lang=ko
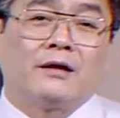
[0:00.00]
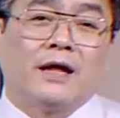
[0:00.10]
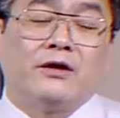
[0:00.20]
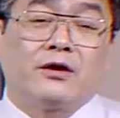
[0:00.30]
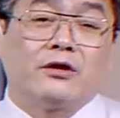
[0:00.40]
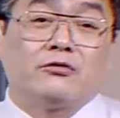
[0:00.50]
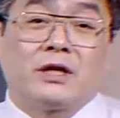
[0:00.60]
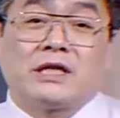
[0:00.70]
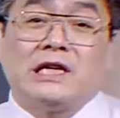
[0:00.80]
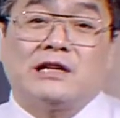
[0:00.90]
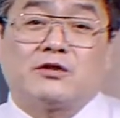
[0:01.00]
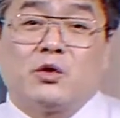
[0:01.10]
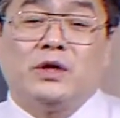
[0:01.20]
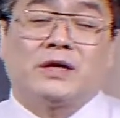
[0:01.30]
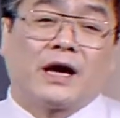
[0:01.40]
내년 기준에
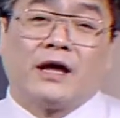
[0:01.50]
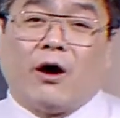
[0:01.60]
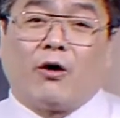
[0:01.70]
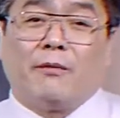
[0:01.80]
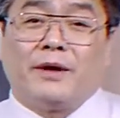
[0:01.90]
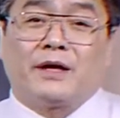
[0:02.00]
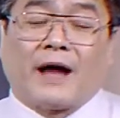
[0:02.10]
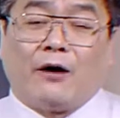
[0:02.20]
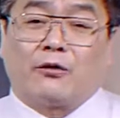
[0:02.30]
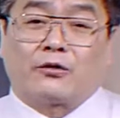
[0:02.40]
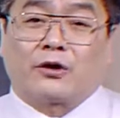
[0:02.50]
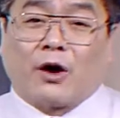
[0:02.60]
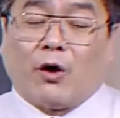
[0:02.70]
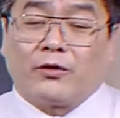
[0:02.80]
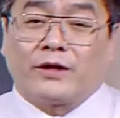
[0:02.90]
7조 이상의 영업이익이 나오는 쪽이
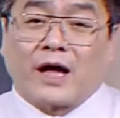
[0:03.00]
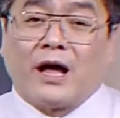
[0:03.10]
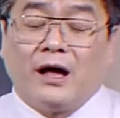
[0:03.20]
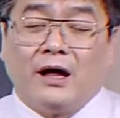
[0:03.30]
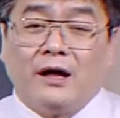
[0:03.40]
어디다?